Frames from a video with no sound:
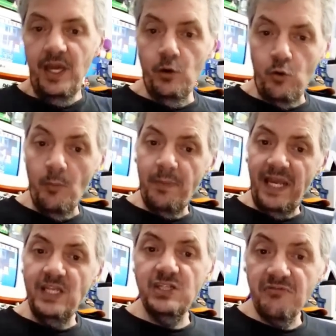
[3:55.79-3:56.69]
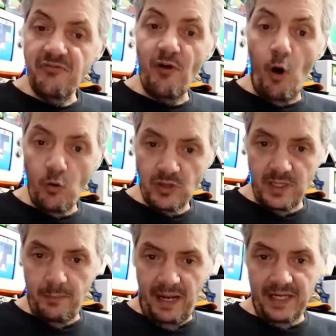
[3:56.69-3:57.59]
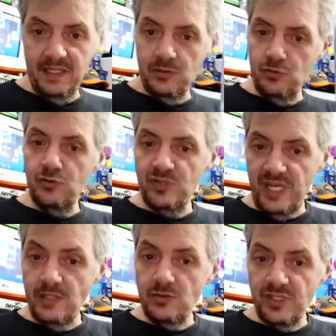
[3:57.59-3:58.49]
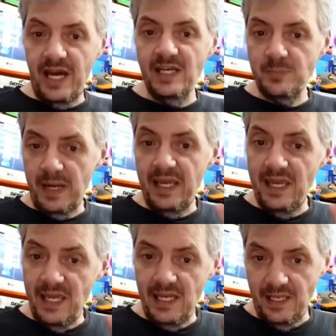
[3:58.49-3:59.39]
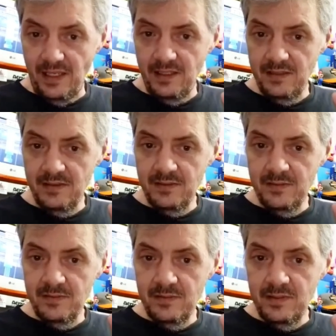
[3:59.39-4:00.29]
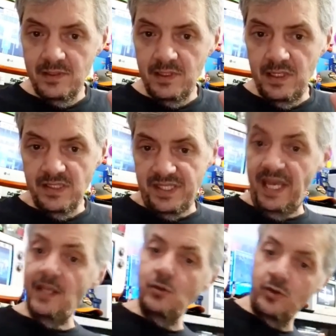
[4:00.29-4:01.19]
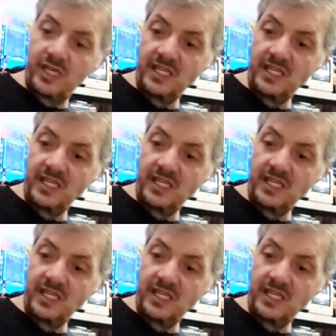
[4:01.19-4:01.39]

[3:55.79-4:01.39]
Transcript: eu comprei de volta pagando 200 reais para ele. Sendo